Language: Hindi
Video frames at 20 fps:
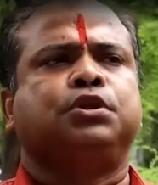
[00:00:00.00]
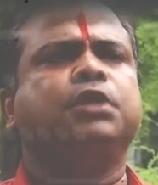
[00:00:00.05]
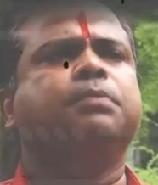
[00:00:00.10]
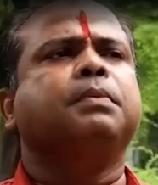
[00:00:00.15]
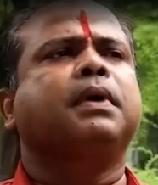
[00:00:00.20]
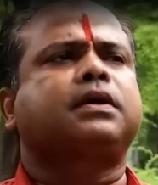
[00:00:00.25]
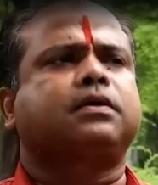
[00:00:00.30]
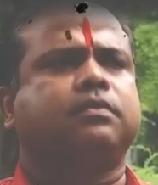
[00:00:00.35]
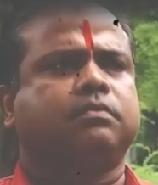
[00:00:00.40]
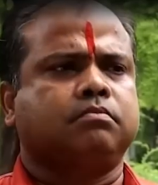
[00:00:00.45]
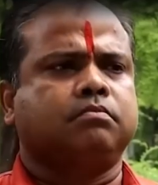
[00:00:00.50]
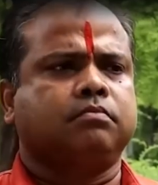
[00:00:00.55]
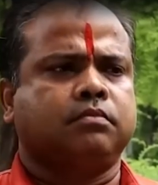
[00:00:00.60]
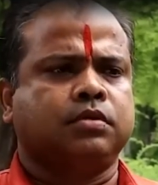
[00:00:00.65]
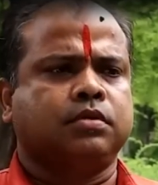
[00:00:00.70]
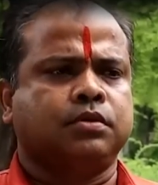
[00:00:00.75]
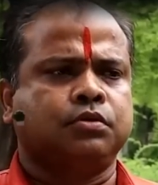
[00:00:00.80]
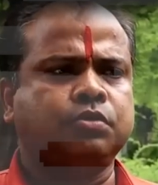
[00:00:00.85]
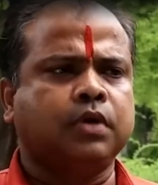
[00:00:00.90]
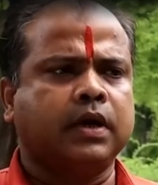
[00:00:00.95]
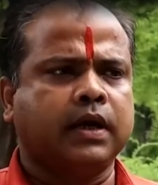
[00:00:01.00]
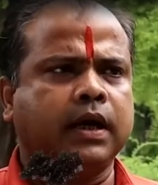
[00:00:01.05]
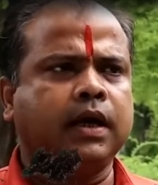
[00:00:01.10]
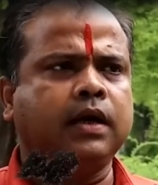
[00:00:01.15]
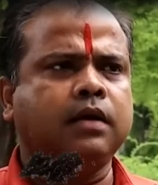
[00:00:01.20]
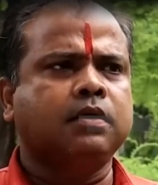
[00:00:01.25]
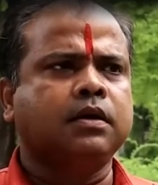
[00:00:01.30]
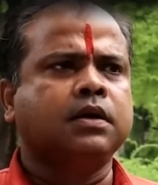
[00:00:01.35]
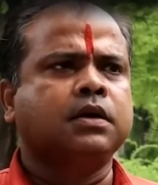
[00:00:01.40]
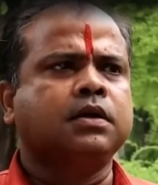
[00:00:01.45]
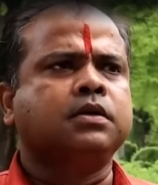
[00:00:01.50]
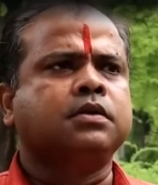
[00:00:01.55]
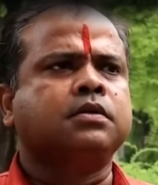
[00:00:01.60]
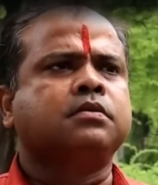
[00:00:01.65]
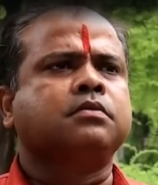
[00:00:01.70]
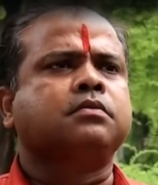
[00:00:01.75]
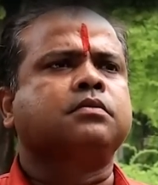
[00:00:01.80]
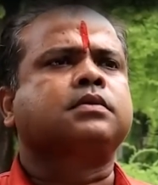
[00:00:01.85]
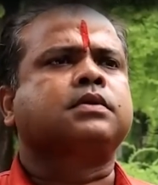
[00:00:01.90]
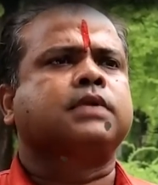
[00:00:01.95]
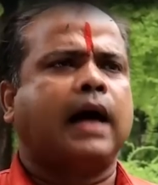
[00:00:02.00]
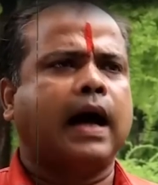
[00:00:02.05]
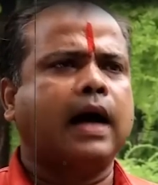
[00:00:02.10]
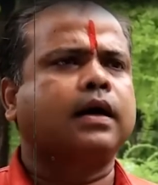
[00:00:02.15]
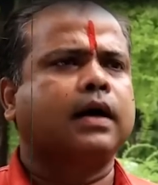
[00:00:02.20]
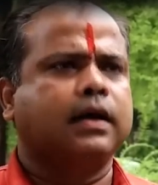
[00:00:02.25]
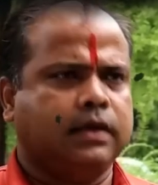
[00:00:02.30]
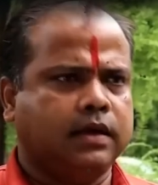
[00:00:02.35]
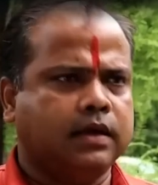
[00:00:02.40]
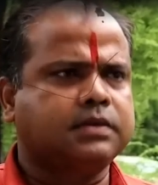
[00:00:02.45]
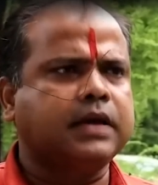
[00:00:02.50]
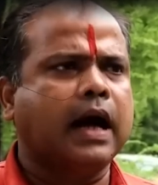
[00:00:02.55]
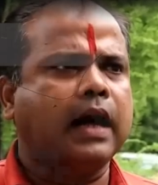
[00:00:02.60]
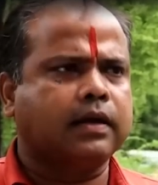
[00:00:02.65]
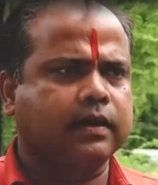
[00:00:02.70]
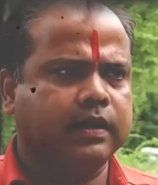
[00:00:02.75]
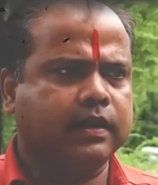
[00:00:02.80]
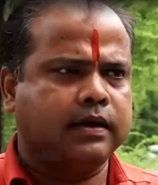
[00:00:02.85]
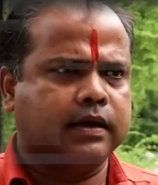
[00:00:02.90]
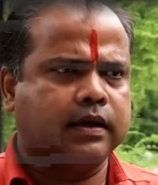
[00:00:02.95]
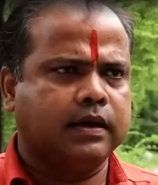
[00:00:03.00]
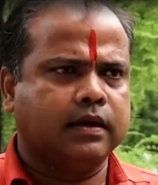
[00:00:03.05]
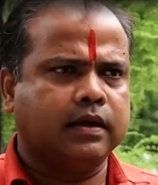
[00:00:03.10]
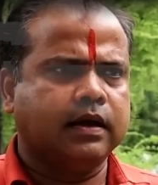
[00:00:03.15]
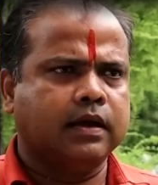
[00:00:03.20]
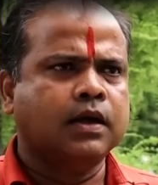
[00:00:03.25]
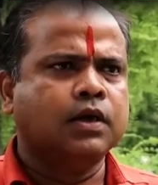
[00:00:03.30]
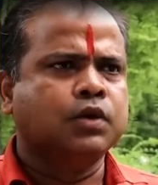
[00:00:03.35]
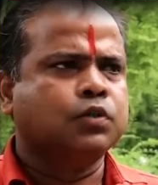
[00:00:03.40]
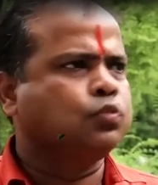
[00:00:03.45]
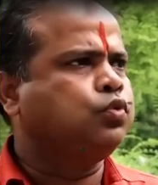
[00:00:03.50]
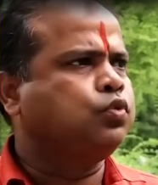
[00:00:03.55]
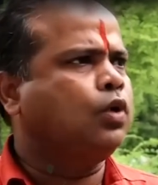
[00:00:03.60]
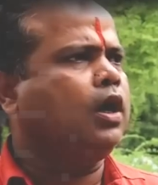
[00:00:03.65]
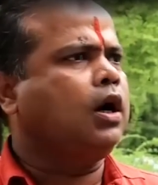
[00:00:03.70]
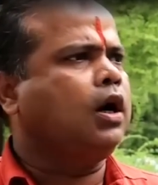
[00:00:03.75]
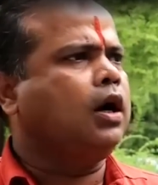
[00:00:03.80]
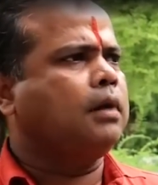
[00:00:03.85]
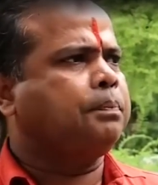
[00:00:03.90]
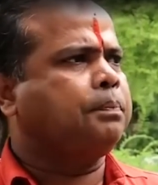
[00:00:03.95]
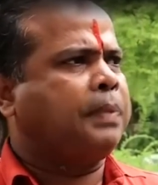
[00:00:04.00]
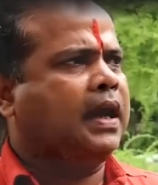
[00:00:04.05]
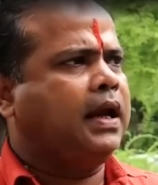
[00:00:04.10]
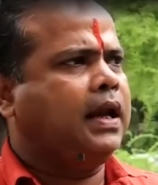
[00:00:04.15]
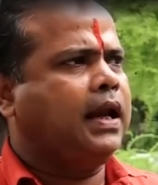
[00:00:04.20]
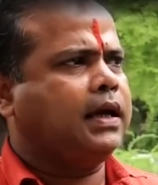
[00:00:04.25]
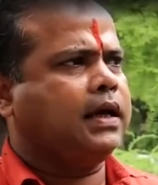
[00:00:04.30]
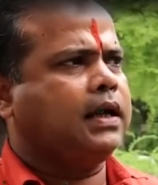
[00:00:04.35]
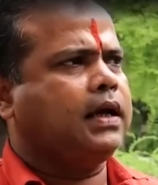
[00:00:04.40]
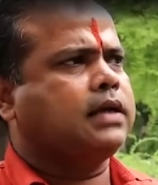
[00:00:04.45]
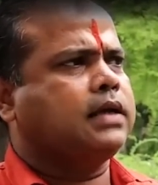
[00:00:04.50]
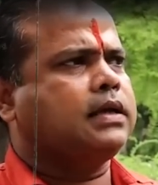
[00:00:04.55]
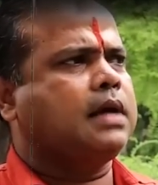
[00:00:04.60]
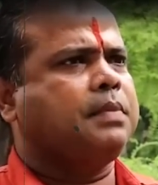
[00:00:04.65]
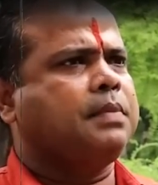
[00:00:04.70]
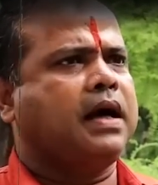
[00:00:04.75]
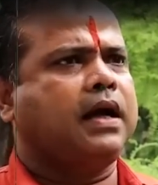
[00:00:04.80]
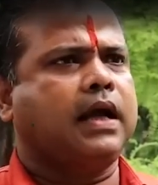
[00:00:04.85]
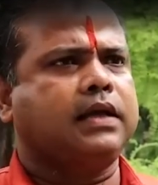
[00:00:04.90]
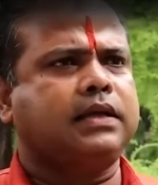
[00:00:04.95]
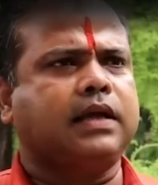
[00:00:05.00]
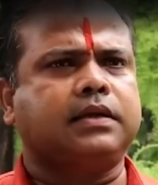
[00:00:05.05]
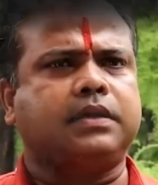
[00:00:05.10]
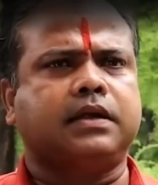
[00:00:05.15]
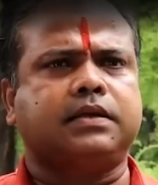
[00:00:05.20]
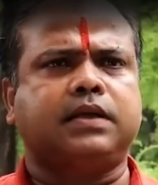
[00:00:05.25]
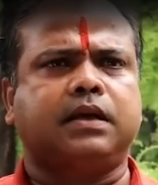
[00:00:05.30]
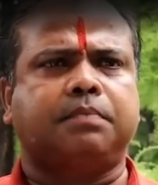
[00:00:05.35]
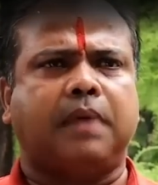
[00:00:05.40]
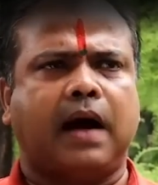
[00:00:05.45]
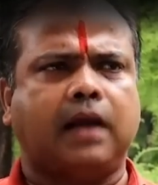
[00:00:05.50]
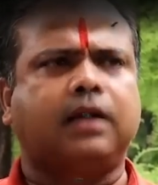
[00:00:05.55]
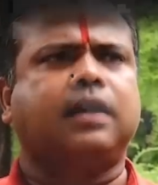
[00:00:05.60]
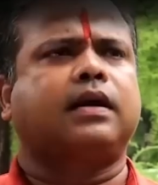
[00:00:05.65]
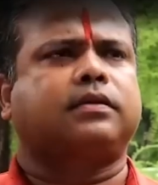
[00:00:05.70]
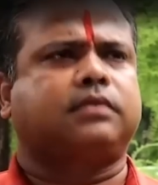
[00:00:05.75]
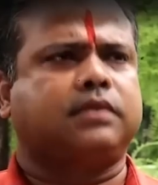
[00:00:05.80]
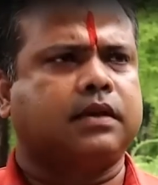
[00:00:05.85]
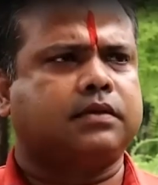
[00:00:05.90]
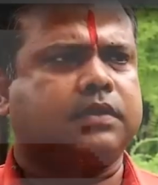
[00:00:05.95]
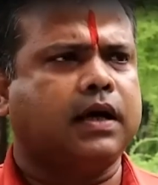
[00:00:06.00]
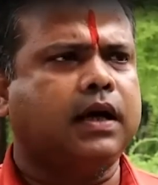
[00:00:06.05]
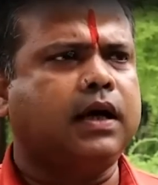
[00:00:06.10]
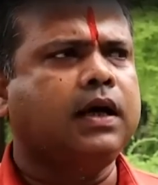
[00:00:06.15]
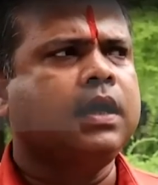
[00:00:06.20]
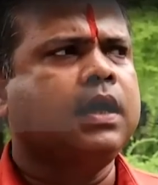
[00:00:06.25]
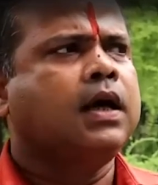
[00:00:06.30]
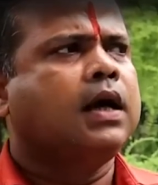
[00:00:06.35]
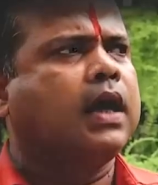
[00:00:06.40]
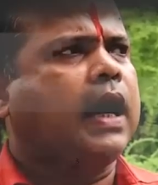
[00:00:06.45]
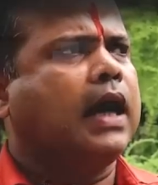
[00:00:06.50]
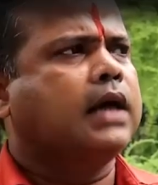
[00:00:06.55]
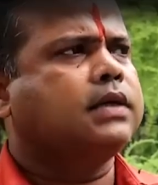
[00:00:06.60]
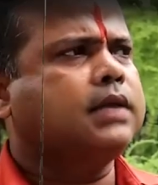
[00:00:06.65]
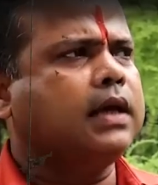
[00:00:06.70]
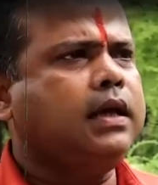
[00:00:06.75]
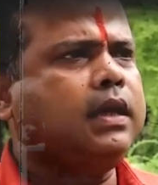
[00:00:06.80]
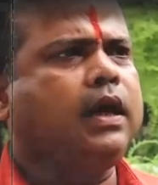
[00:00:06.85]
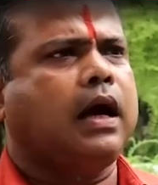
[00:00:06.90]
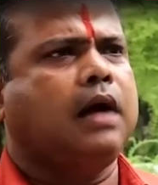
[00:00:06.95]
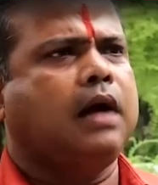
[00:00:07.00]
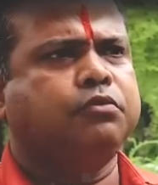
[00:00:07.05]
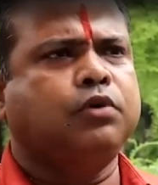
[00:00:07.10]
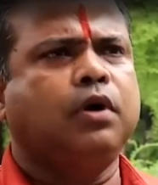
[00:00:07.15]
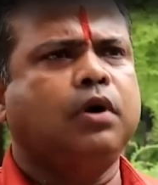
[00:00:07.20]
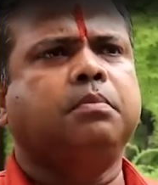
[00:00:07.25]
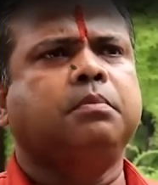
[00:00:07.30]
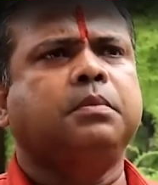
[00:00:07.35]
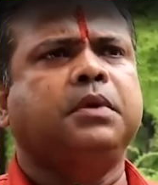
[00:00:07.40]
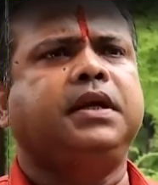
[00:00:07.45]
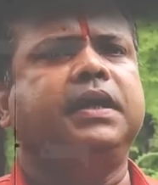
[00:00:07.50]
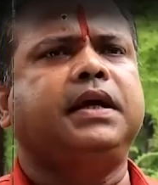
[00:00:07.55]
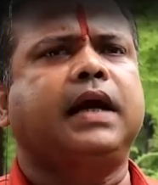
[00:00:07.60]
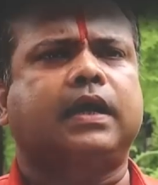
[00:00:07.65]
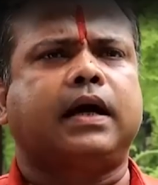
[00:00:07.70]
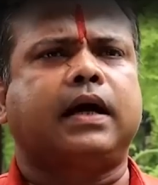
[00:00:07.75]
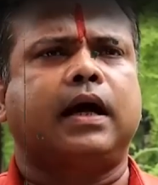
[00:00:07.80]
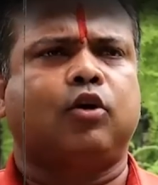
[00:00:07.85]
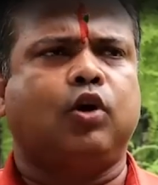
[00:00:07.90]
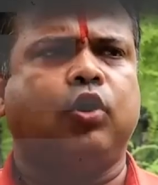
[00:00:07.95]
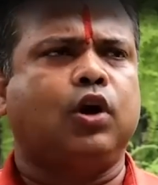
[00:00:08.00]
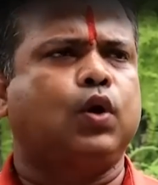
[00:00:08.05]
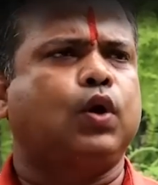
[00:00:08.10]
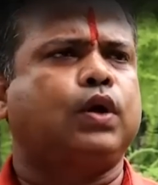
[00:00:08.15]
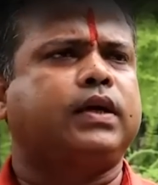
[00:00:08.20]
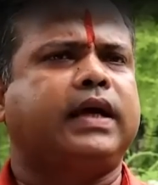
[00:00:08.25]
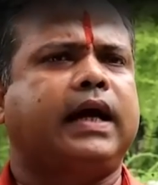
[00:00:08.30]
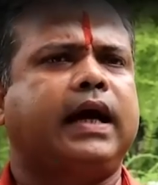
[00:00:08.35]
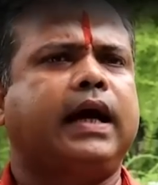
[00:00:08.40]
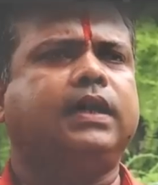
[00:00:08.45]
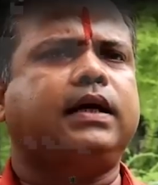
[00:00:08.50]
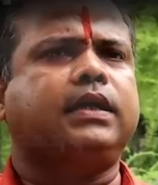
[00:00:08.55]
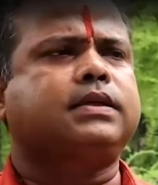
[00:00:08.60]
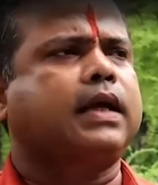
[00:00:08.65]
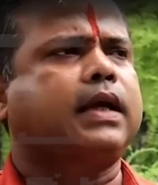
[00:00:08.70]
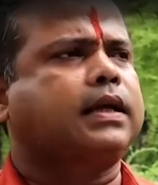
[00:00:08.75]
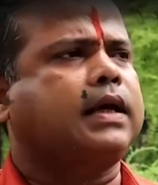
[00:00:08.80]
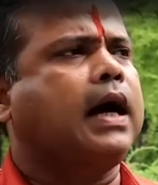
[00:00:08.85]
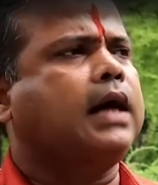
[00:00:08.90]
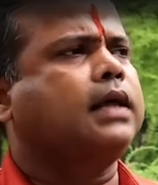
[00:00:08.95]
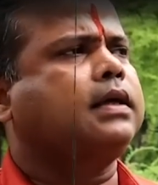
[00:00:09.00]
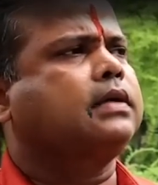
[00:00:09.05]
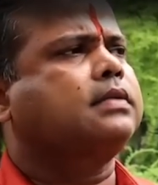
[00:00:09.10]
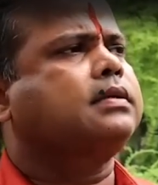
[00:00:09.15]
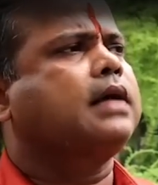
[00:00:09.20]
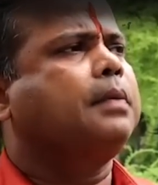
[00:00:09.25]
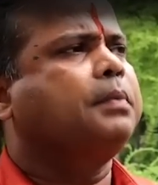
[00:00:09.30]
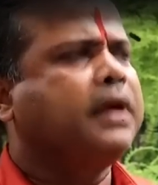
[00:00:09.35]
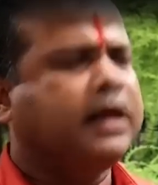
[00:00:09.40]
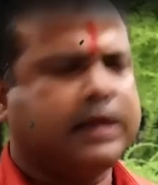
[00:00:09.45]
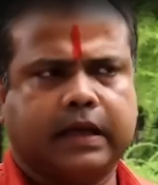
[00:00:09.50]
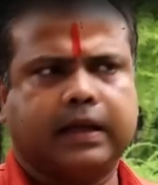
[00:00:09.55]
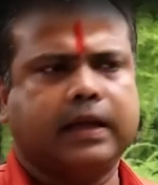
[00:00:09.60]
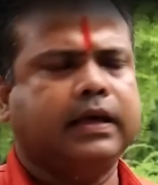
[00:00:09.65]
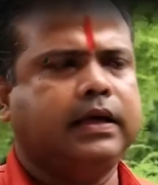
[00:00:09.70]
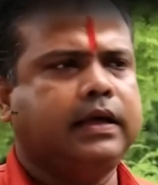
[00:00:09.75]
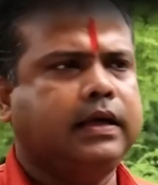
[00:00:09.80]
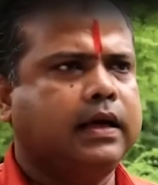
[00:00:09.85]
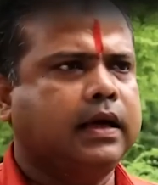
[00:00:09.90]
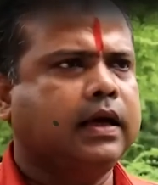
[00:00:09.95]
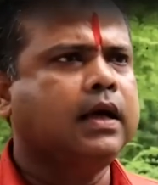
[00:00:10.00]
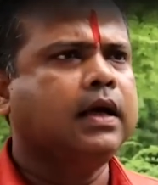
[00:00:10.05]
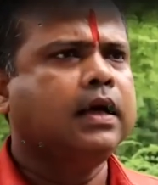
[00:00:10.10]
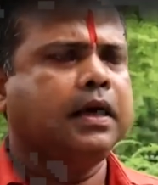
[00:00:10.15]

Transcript: दिमक जो है खा गई है चाट गई है वो पहले के राजा महाराजा जैसे भांड रखते थे ऐसे ही अब वो मीडिया का रोल हो गया है कि सरकार के सामने कर रही है